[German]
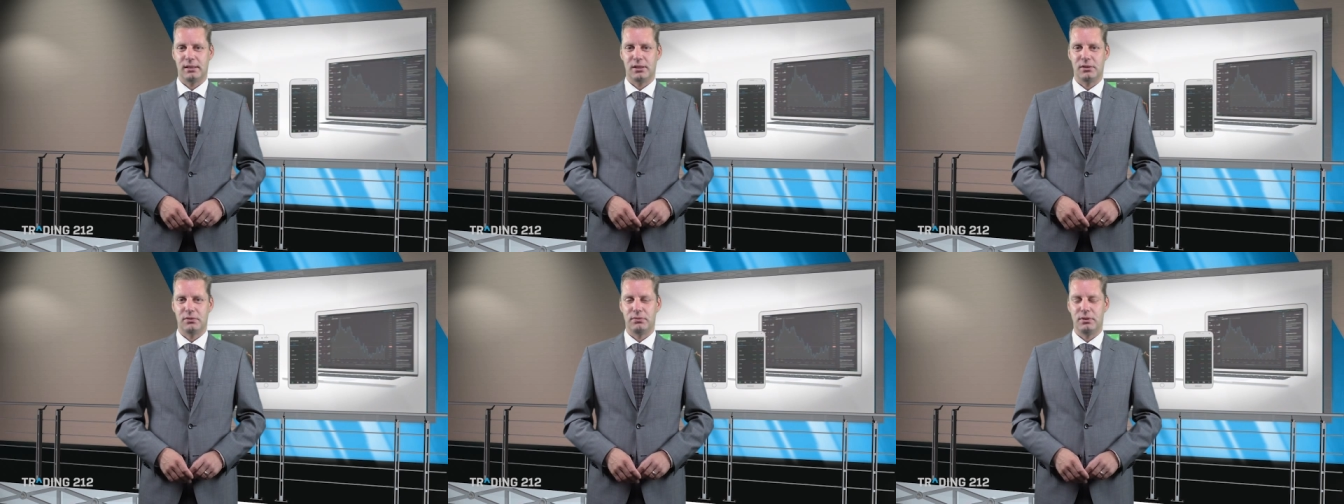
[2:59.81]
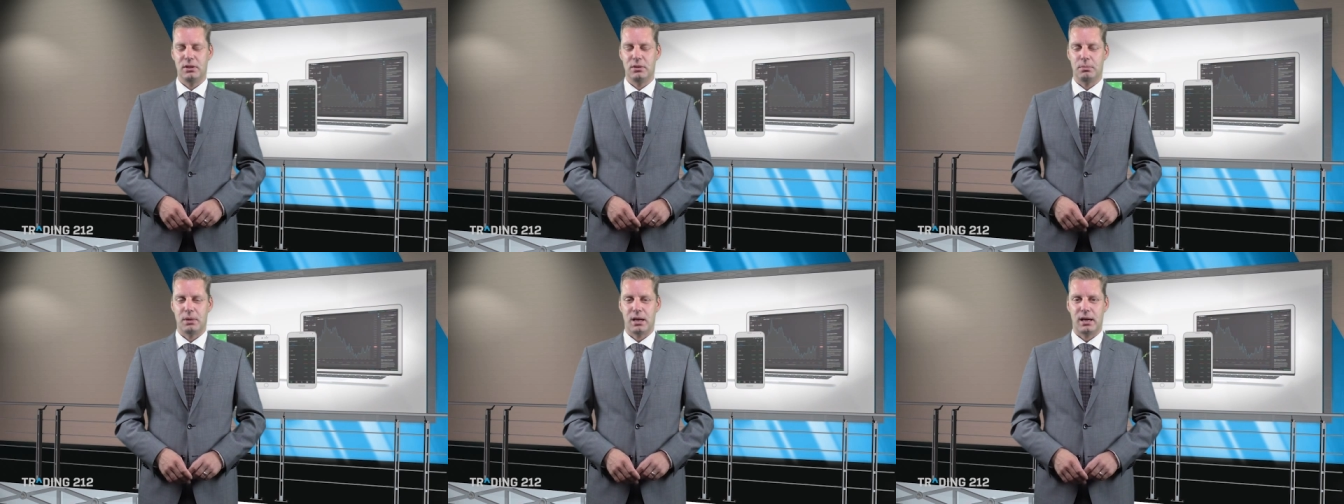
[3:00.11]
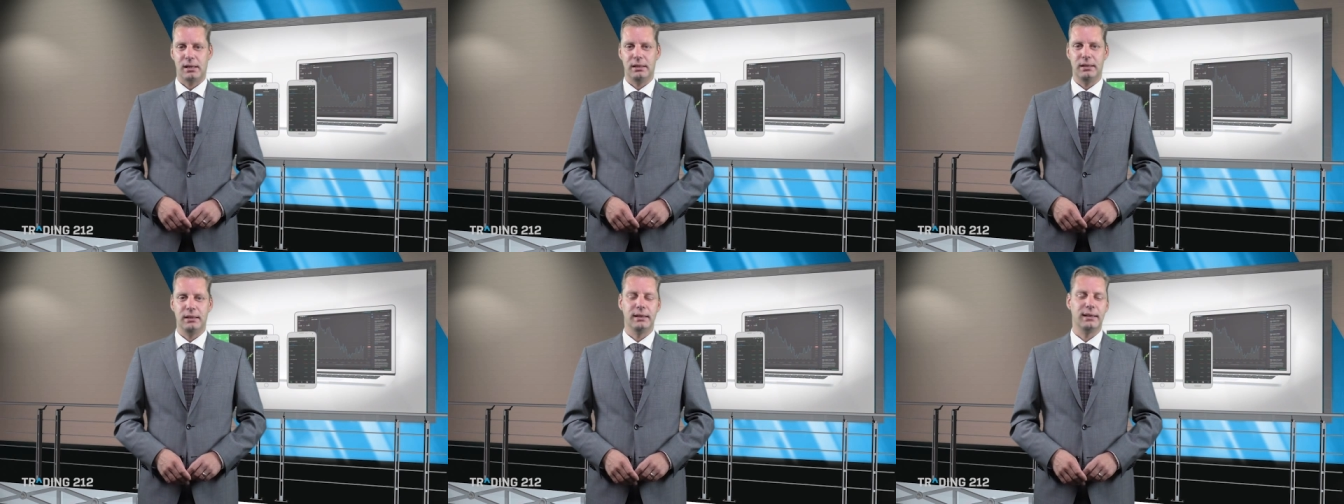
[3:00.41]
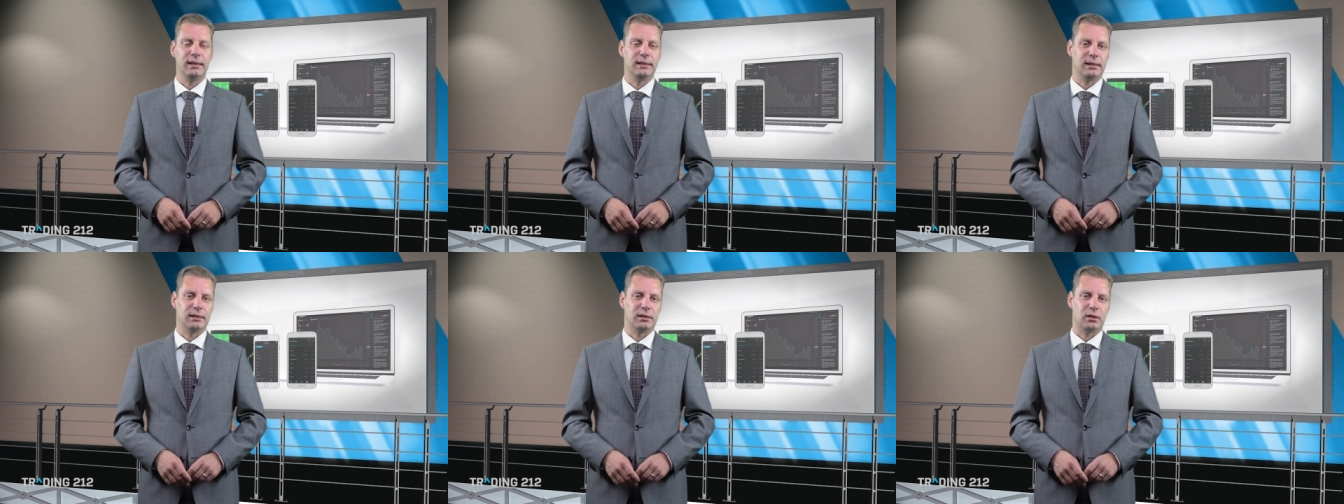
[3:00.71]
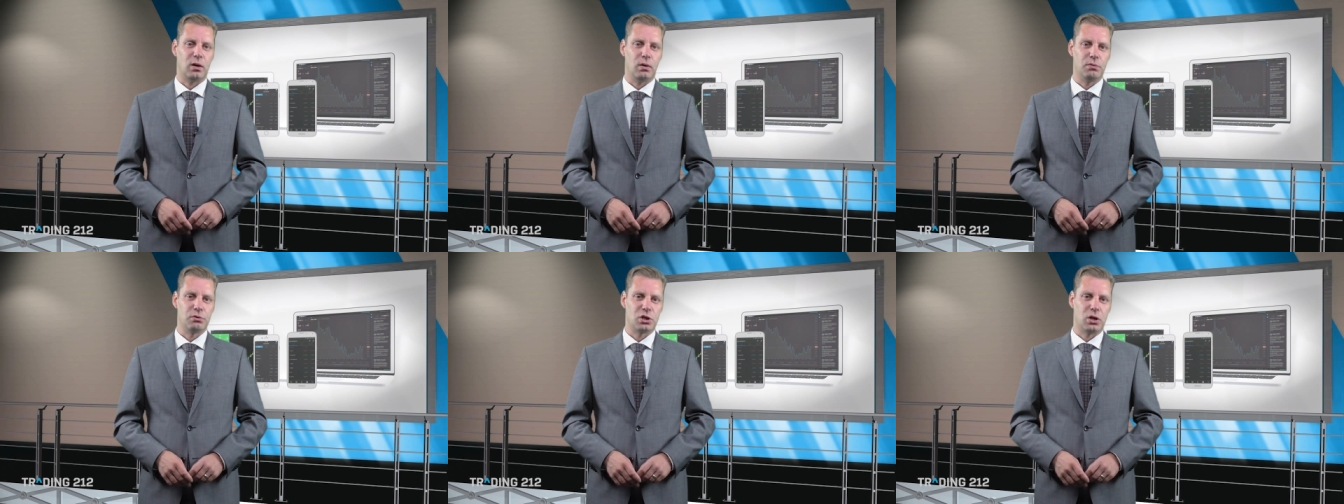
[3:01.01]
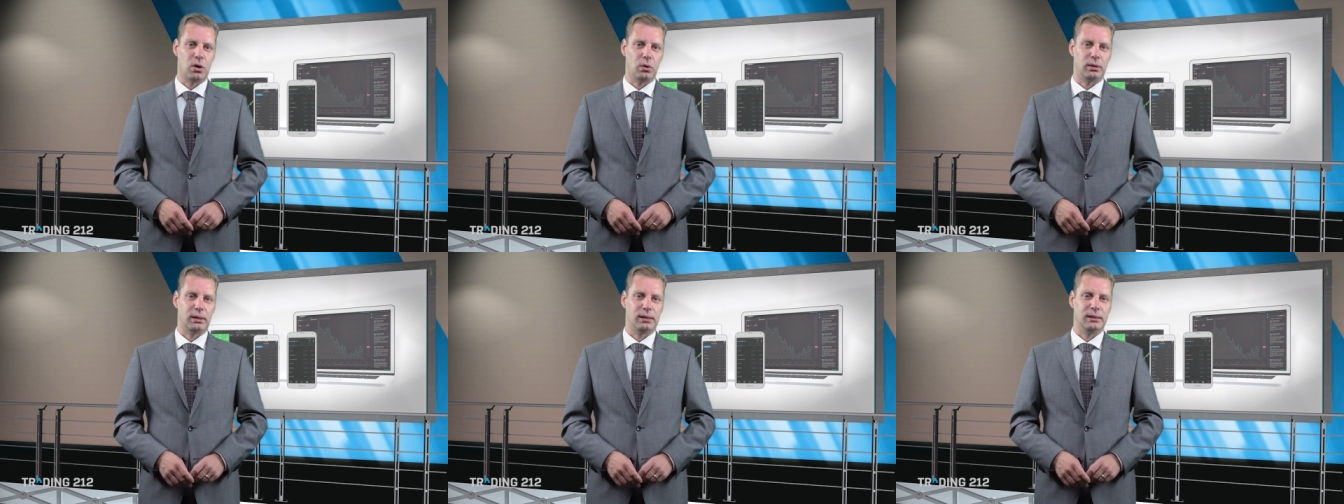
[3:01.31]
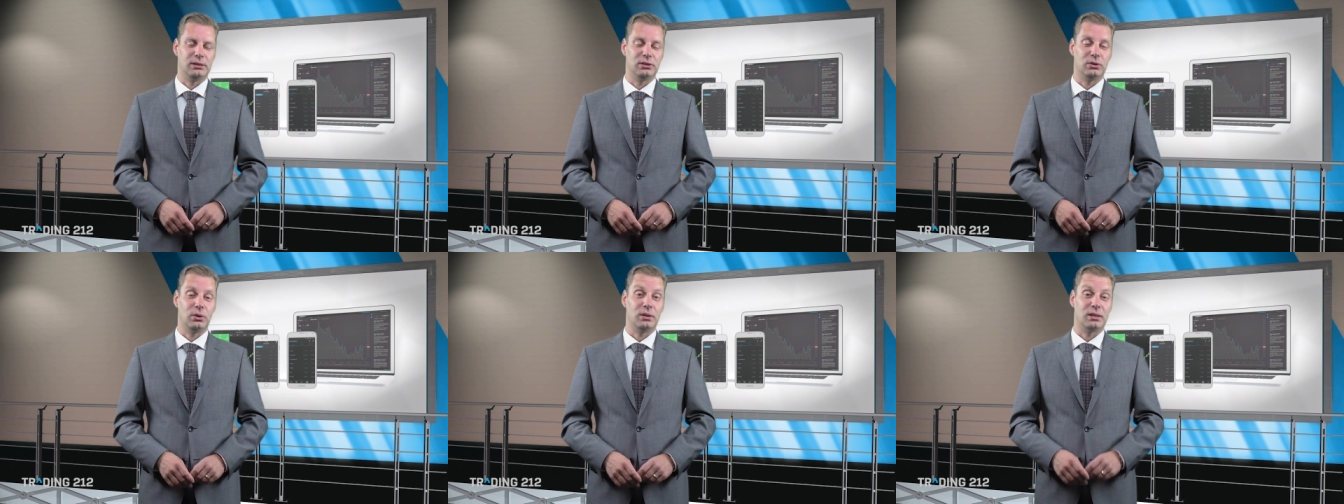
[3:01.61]
dass viel mehr Anleger da drauf schauen
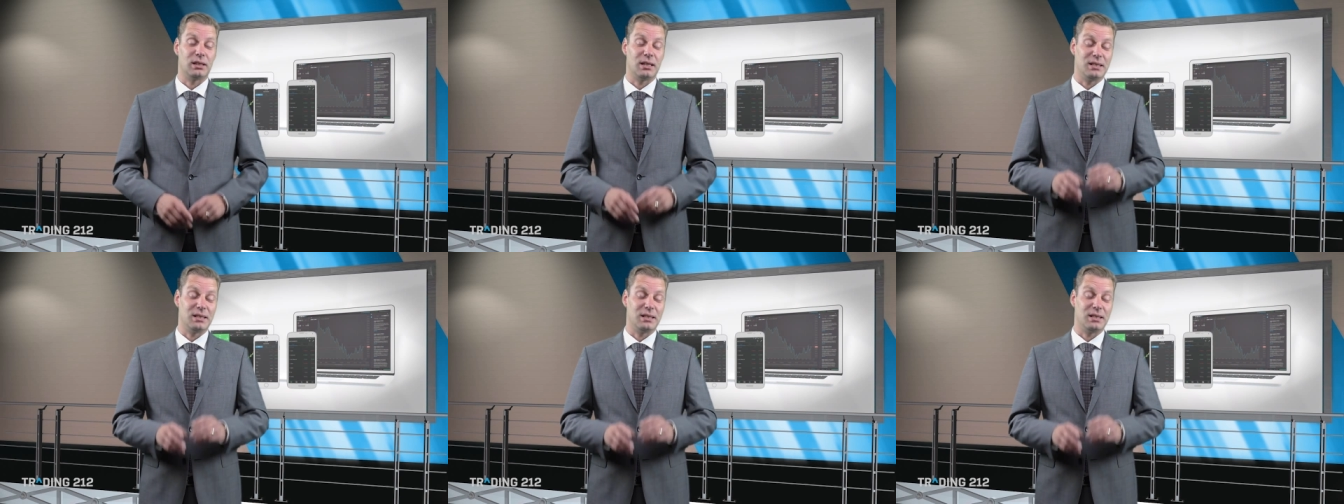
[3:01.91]
als sonst.